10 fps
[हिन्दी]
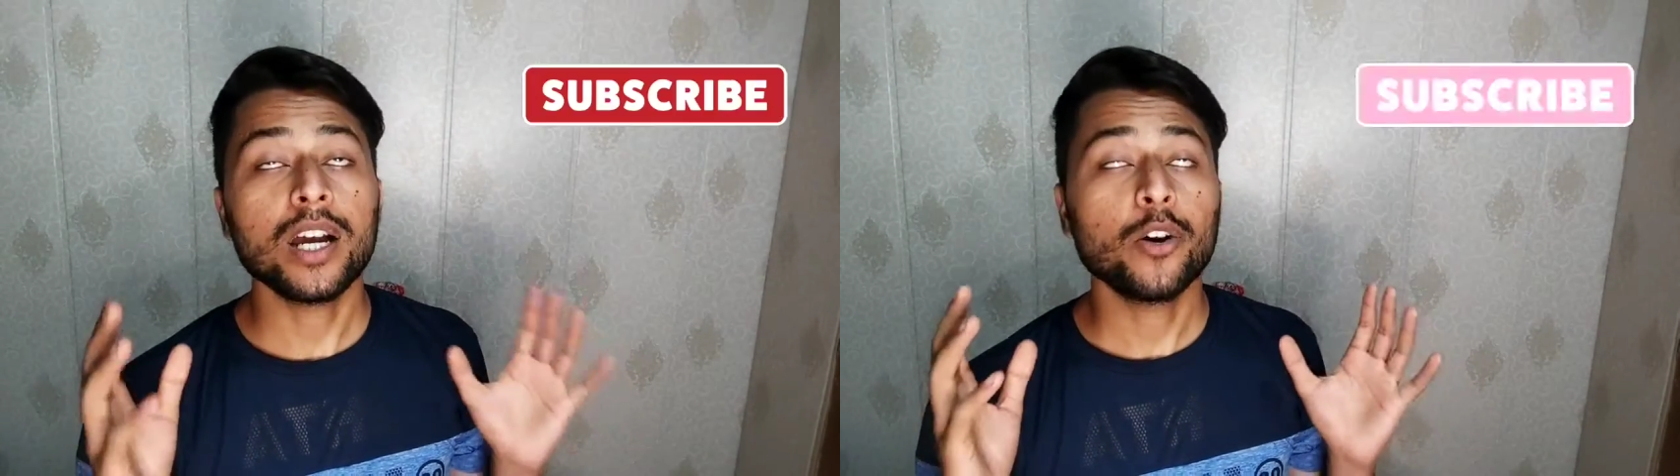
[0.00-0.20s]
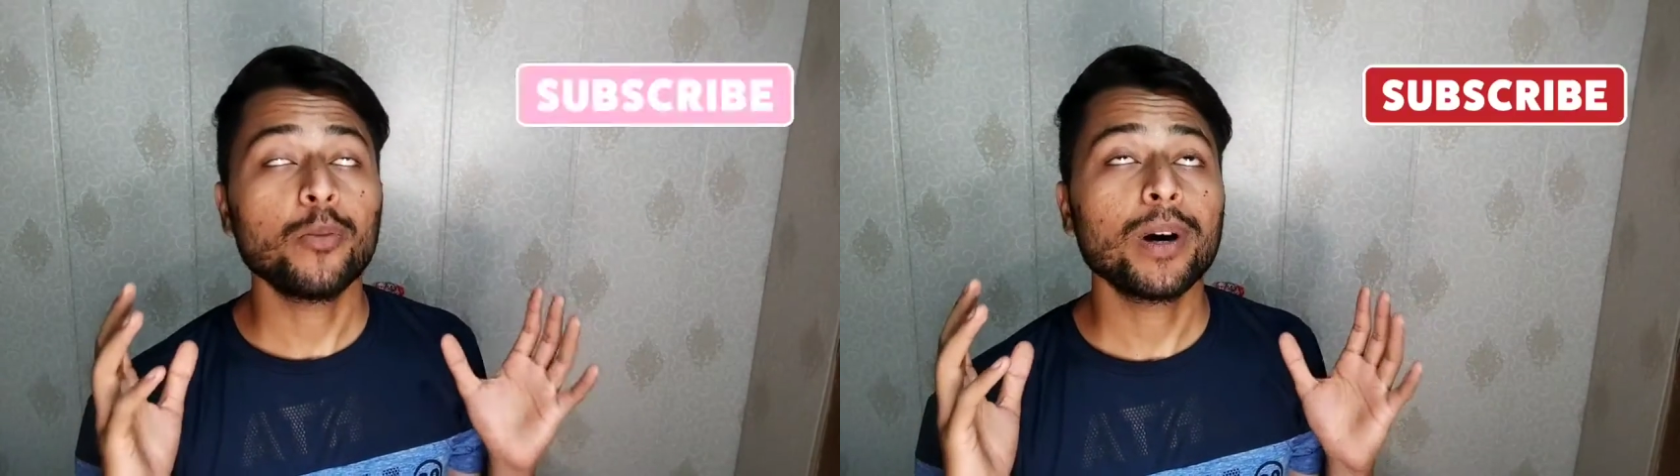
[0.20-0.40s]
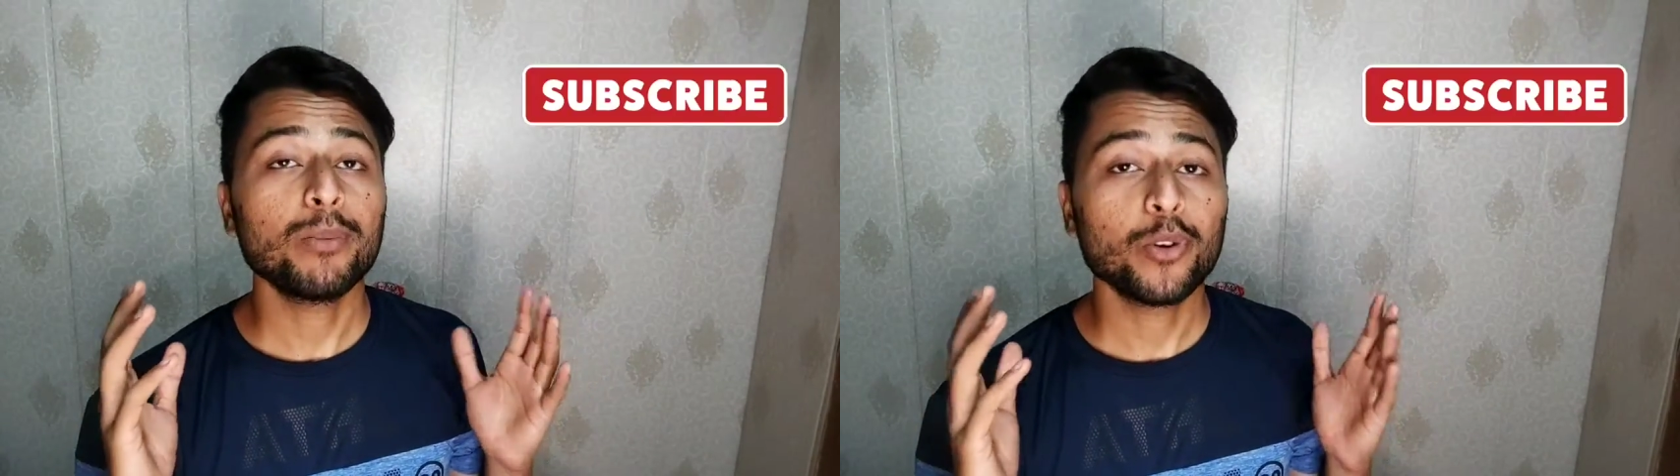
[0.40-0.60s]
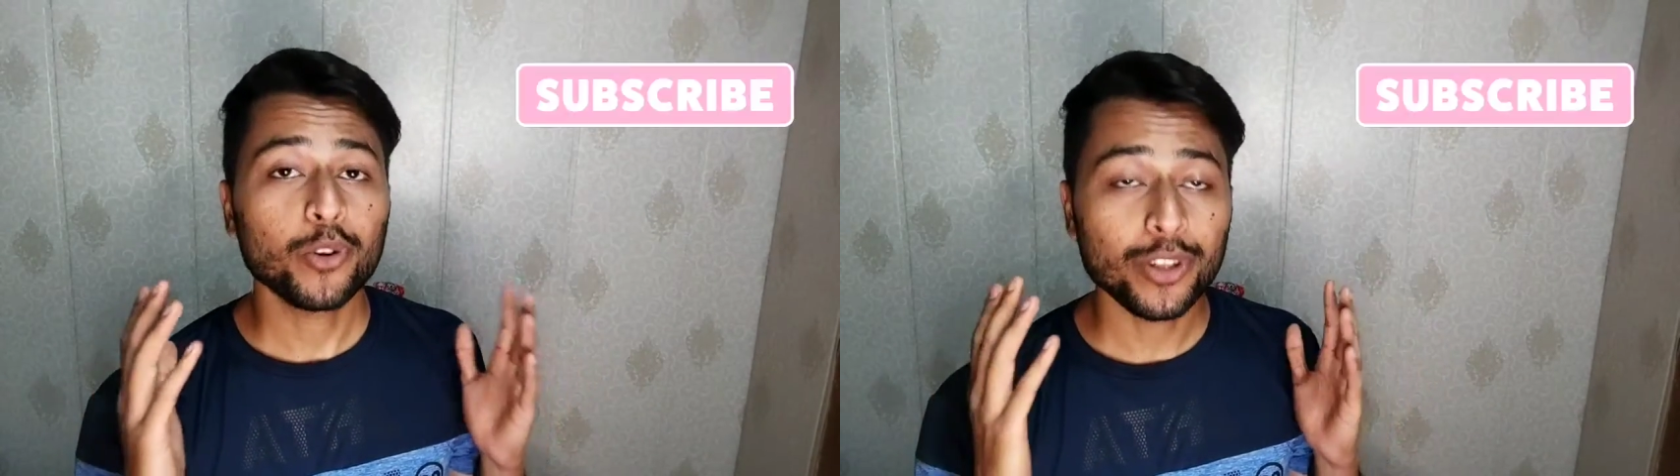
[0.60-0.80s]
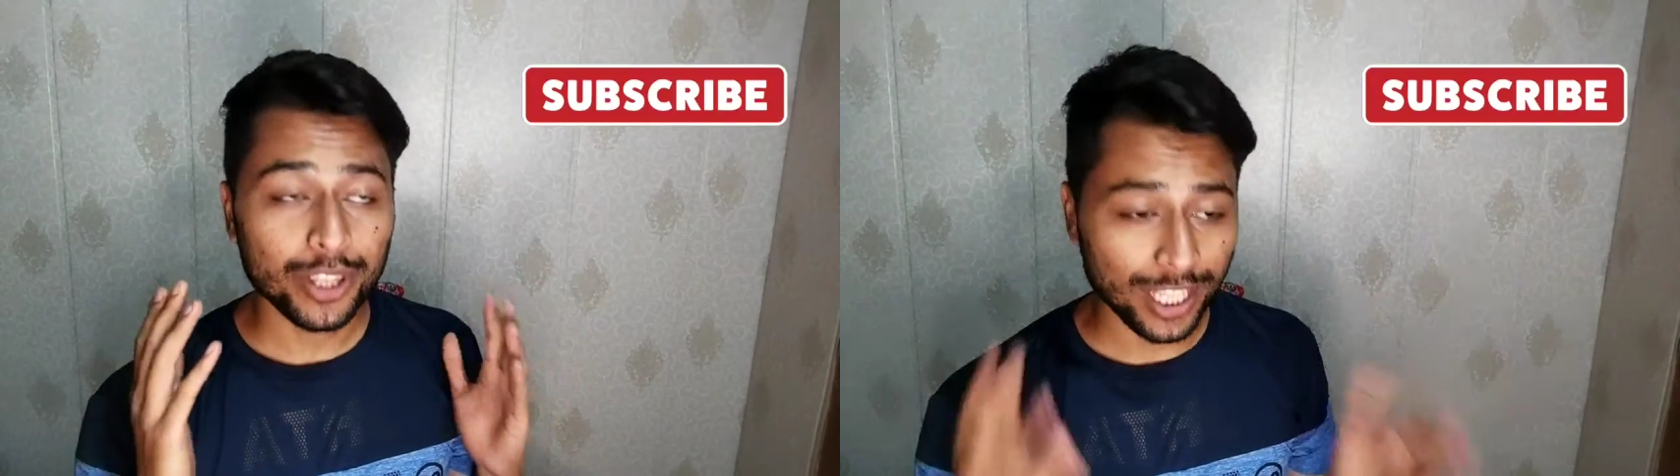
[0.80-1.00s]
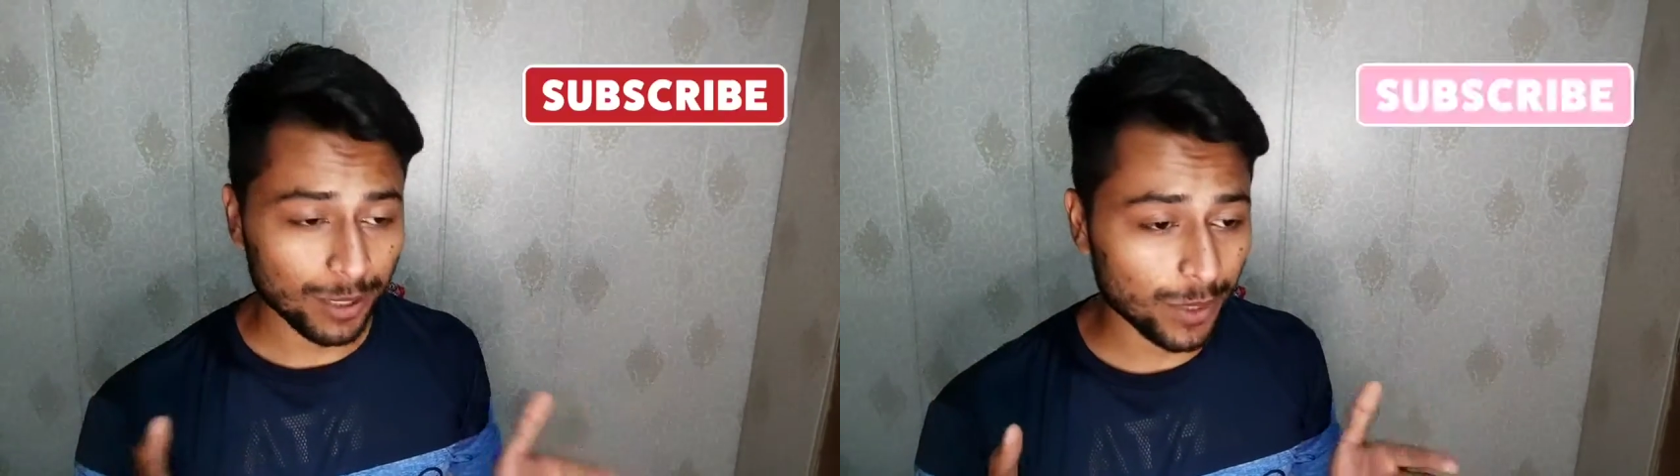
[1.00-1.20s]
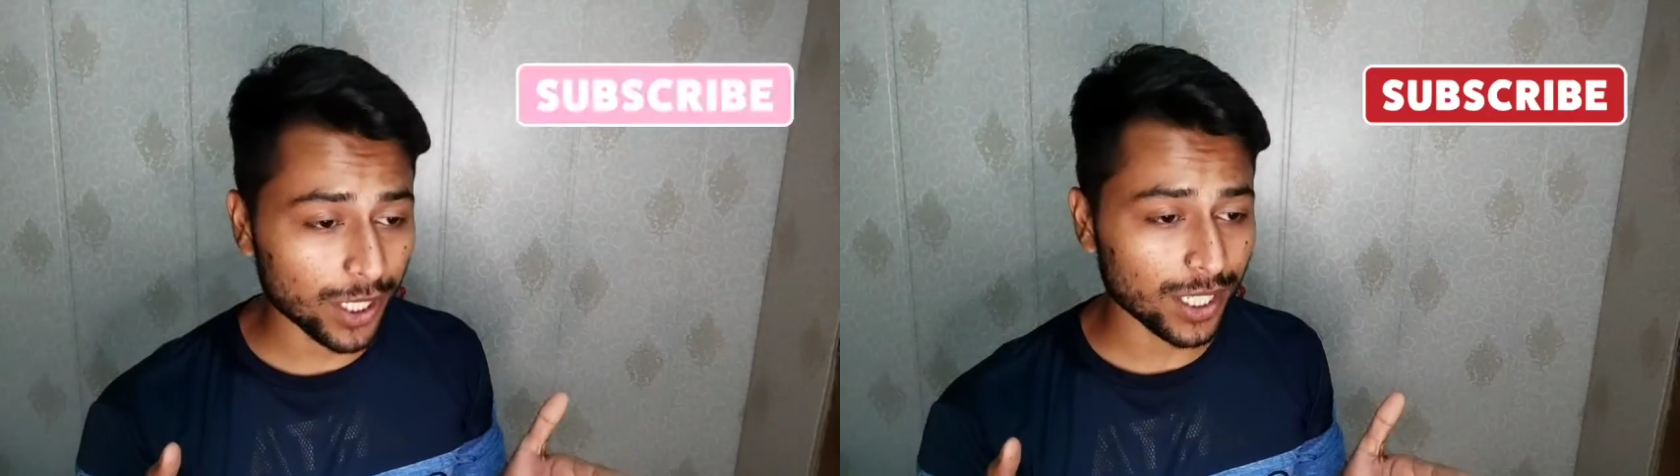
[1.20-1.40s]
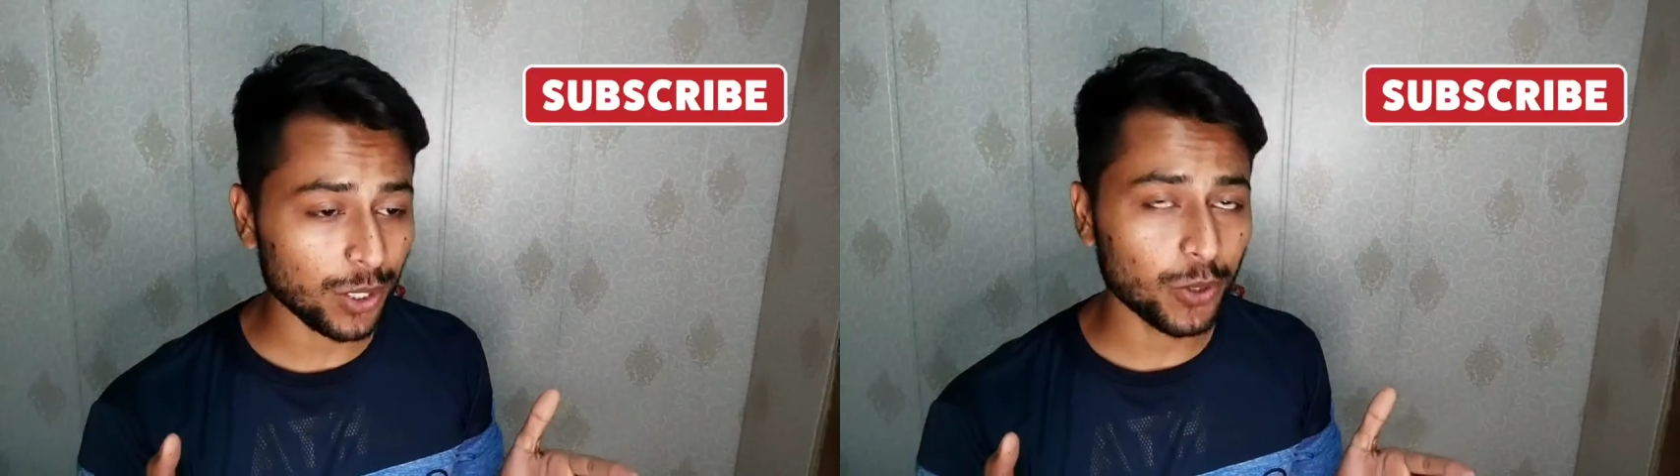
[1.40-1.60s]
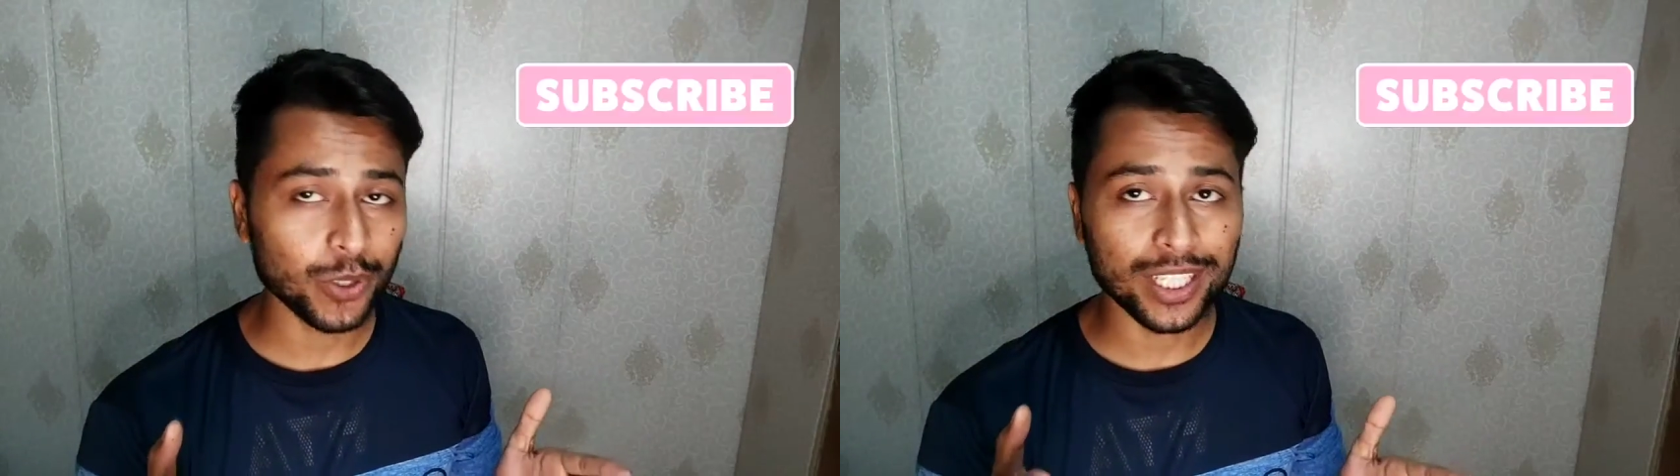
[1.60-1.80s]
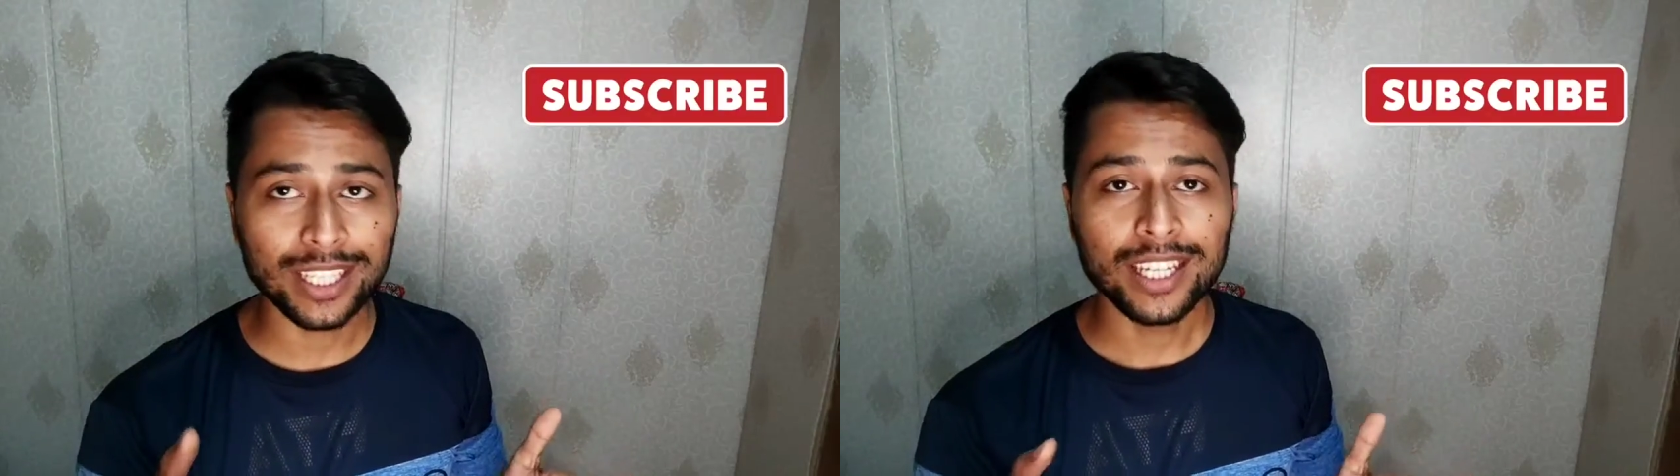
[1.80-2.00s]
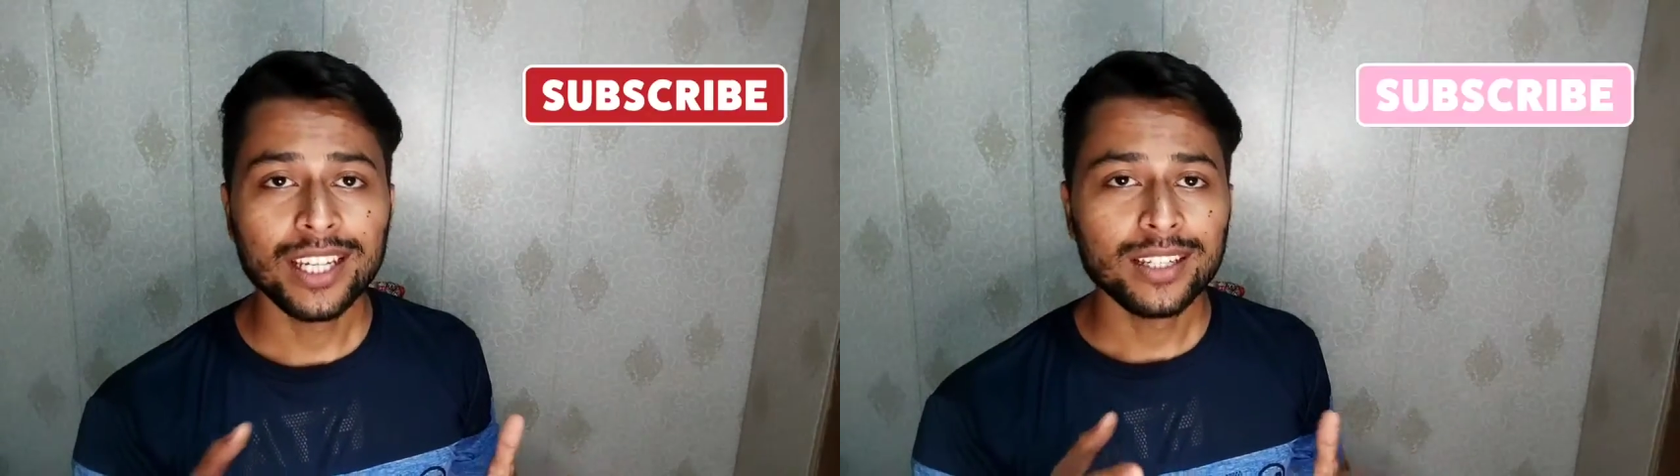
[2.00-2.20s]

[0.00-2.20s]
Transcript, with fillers: आई होप आप लोगों ने देख भी रखी होगी